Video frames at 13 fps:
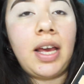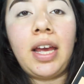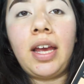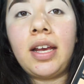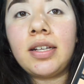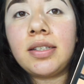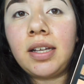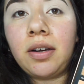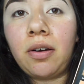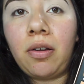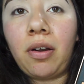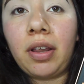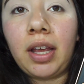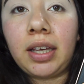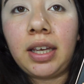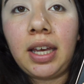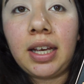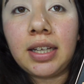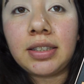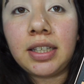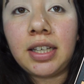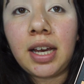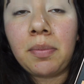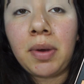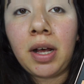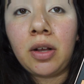este color de aquí que se
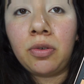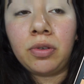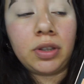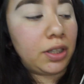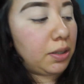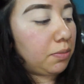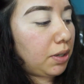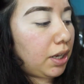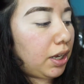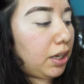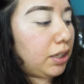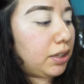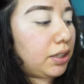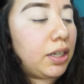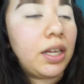llama Ultimate